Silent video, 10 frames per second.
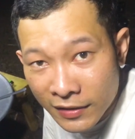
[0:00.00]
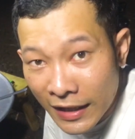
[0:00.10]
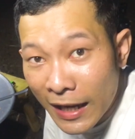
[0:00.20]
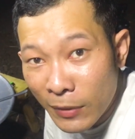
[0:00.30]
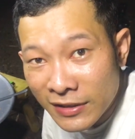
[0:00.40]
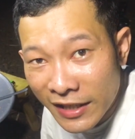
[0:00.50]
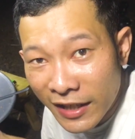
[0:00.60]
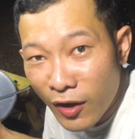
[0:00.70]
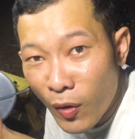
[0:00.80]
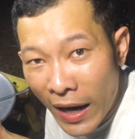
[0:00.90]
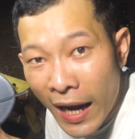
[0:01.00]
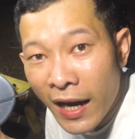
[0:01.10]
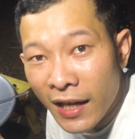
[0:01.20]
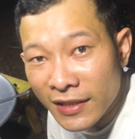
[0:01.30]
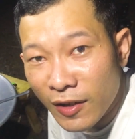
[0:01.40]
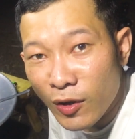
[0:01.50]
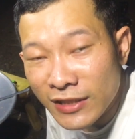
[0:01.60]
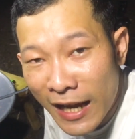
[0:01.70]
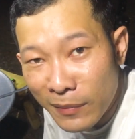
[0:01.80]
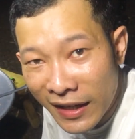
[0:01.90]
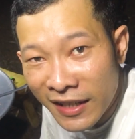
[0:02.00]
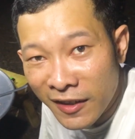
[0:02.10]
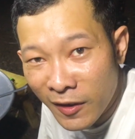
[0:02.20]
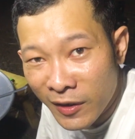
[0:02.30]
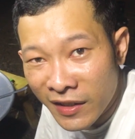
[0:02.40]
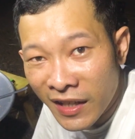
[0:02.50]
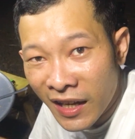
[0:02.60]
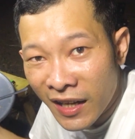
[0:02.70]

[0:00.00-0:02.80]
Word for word: Chắc là mình sẽ cố gắng ăn hết cái con sam này, rồi